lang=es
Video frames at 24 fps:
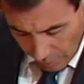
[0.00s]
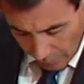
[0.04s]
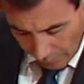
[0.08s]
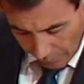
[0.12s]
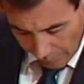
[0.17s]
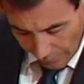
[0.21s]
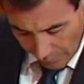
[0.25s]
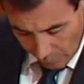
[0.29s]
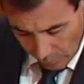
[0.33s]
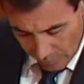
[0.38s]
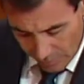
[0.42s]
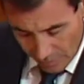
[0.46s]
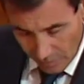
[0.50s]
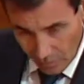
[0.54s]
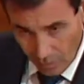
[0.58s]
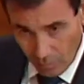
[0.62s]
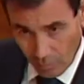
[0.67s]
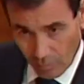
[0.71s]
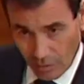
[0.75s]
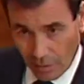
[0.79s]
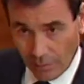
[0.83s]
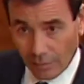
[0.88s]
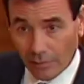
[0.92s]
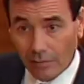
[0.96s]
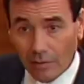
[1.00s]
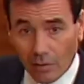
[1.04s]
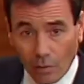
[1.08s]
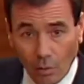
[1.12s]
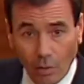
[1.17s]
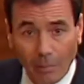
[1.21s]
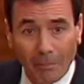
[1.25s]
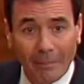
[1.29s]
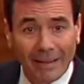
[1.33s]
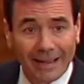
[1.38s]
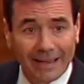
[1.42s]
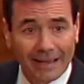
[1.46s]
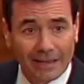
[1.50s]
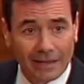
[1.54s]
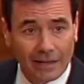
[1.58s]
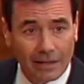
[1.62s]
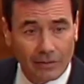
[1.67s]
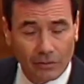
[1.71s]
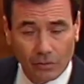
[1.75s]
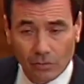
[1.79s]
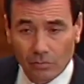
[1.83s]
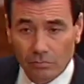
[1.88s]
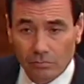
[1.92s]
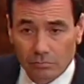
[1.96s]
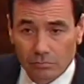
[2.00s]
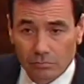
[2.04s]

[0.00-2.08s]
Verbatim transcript: de nuestra comunidad. Lo han maquillado